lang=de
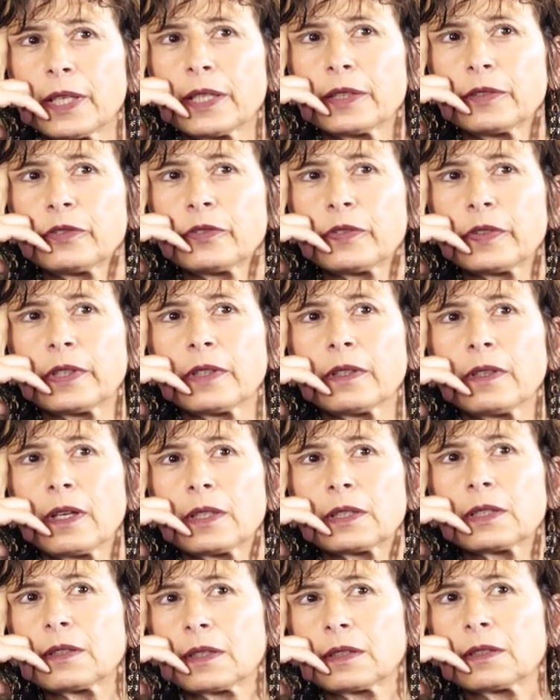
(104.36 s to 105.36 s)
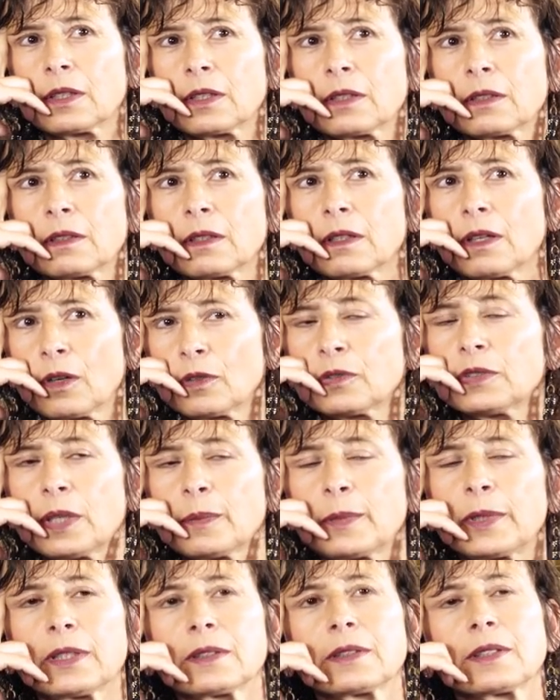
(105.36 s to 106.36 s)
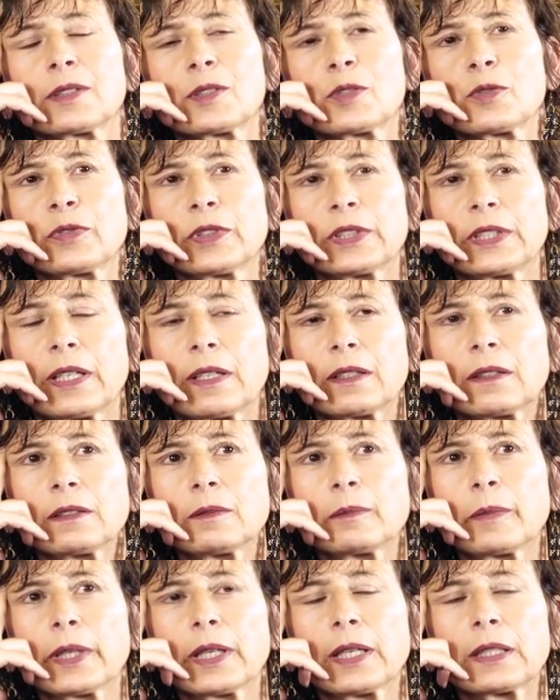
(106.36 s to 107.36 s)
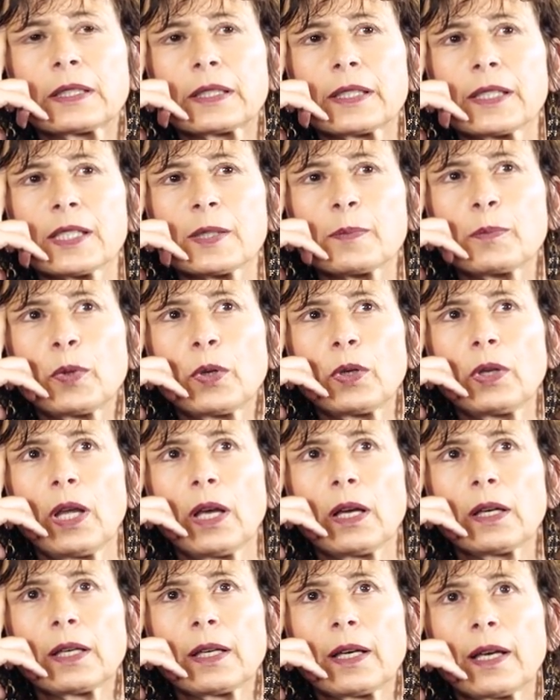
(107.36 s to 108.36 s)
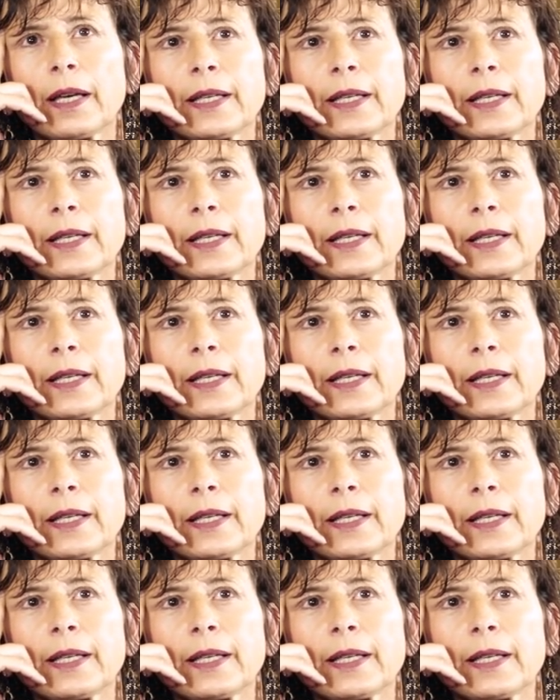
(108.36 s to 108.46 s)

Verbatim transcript: anfing, hatte ich einer Aufnahmeleiterin zu verdanken bei Andreas Pollack,